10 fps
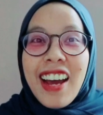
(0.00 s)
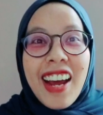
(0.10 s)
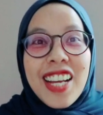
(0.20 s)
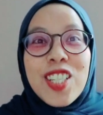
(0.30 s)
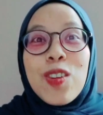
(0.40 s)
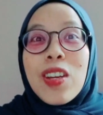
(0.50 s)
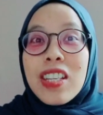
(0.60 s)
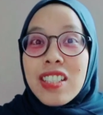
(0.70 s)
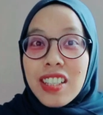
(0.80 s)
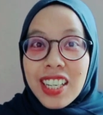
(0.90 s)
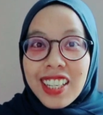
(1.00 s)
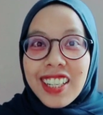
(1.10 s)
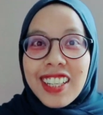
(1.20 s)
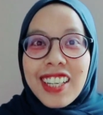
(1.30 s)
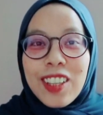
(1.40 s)
Heisu is
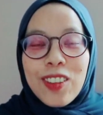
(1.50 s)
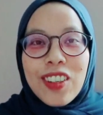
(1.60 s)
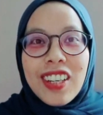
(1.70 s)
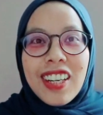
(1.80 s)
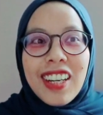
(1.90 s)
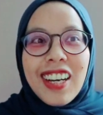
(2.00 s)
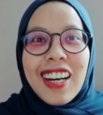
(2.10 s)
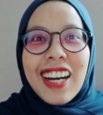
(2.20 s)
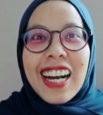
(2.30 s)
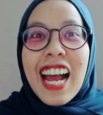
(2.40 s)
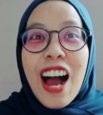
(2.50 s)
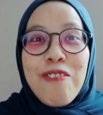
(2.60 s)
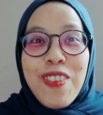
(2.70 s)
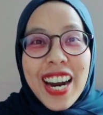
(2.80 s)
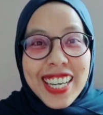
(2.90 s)
real gitu
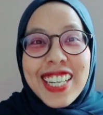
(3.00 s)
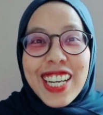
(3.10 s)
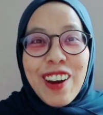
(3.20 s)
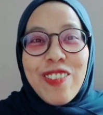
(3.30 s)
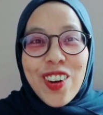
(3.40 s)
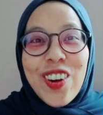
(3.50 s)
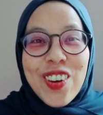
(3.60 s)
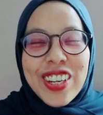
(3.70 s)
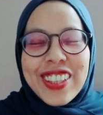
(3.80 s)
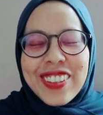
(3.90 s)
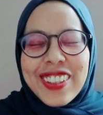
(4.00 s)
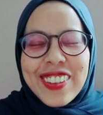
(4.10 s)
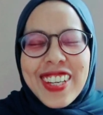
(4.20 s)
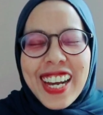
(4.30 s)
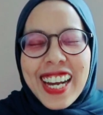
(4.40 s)
ngapain dia follow gitu
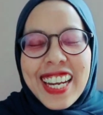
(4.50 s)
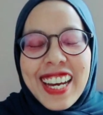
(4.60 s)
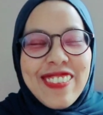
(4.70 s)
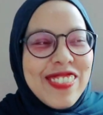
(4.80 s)
itu ya kayak